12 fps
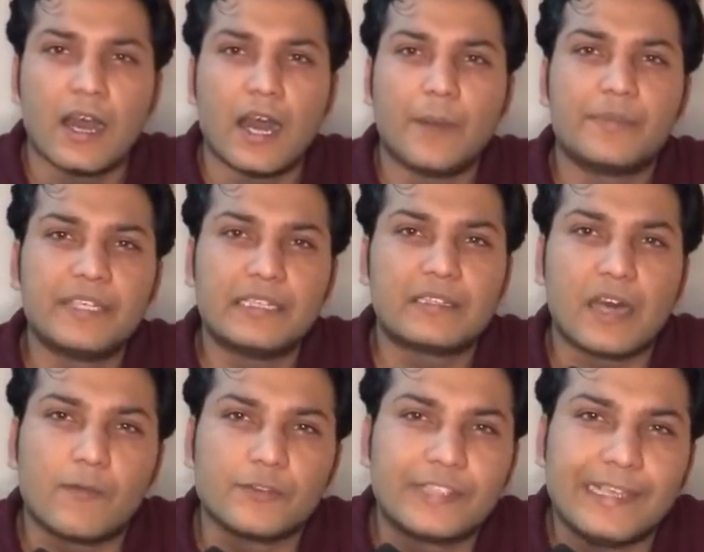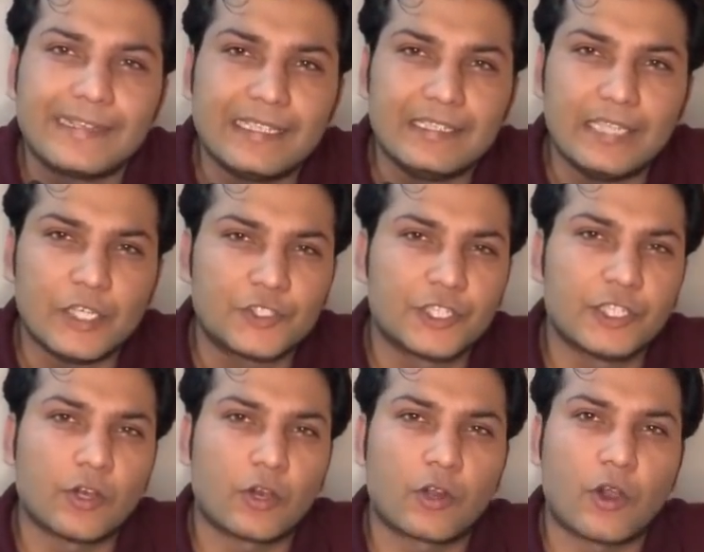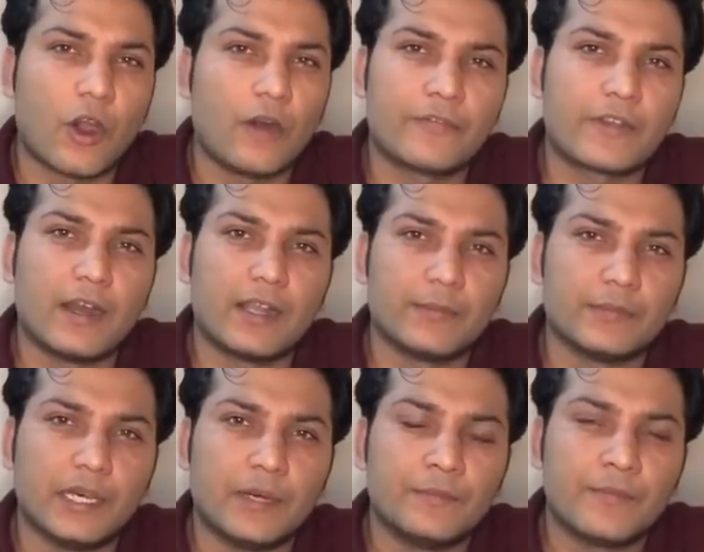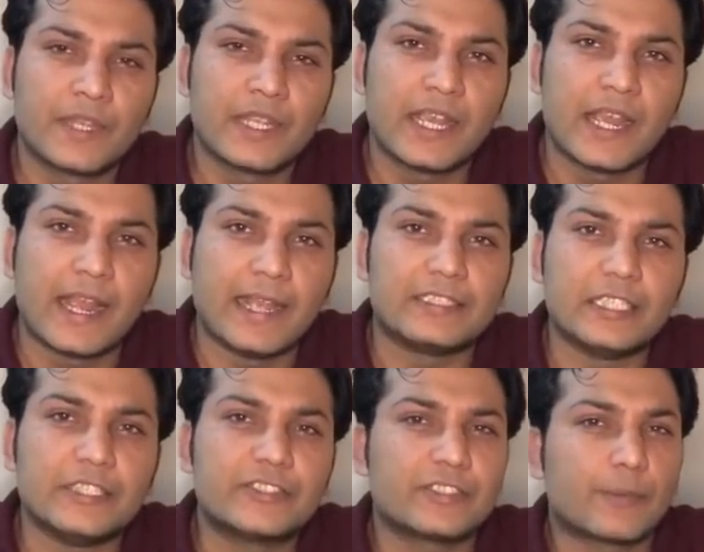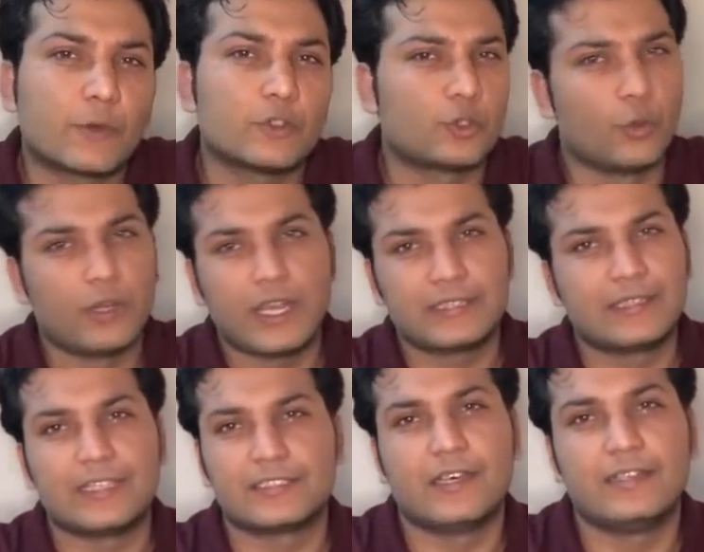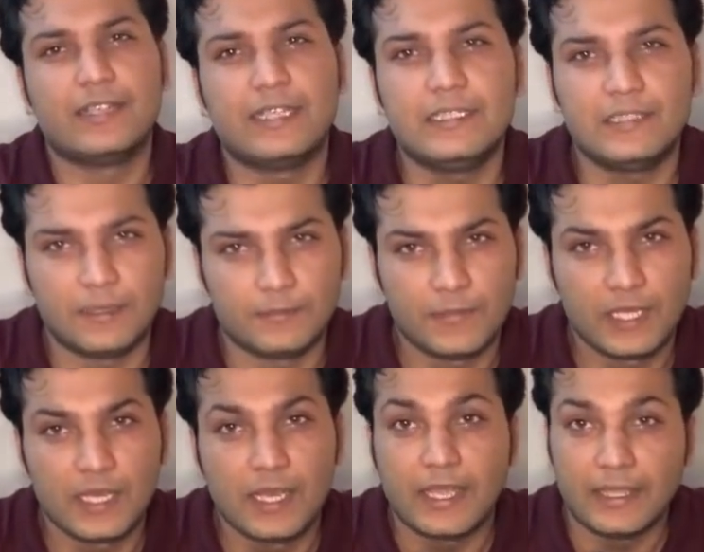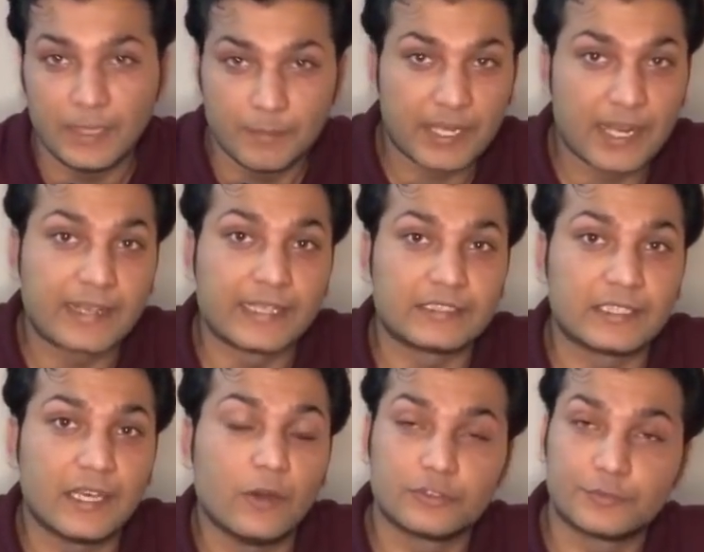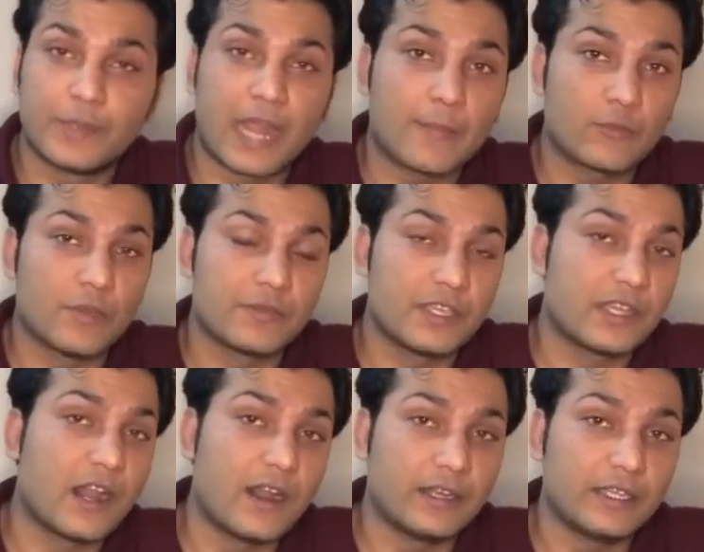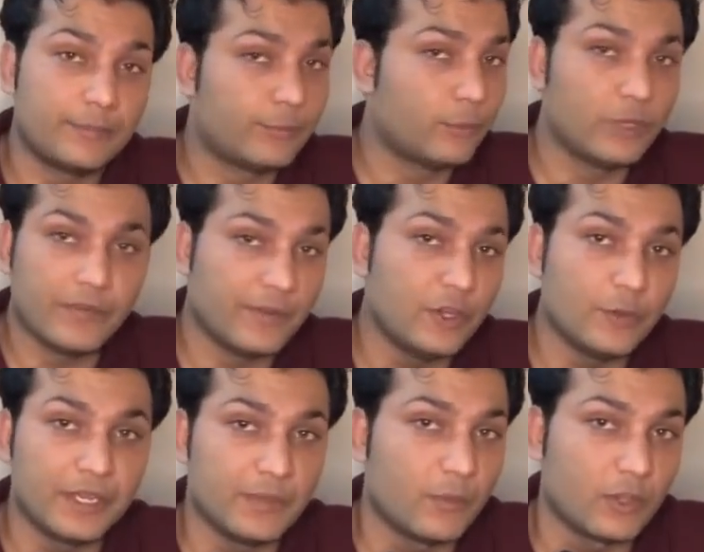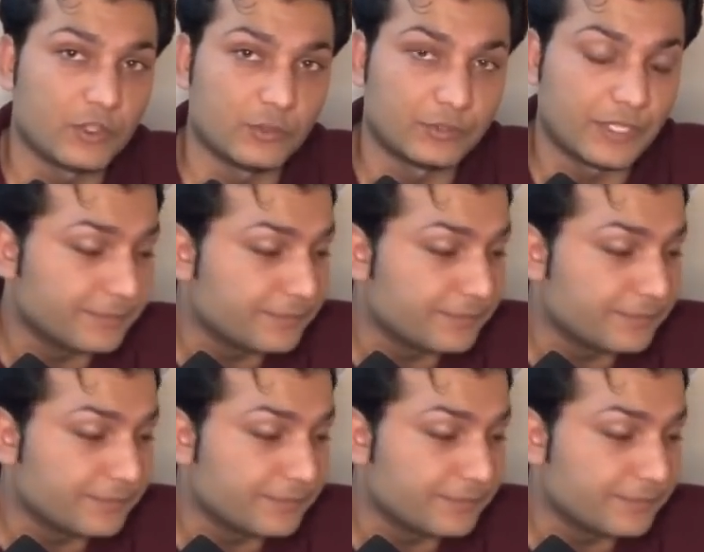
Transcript: अब ये अल्ताफ़ हुसैन की दहशत और खौफ का आलम था इस इस सब को तोड़ना इतना आसान नहीं था ये बना कैसे था उस पर एम की कहानी पूरी वीडियो मेरी मौजूद है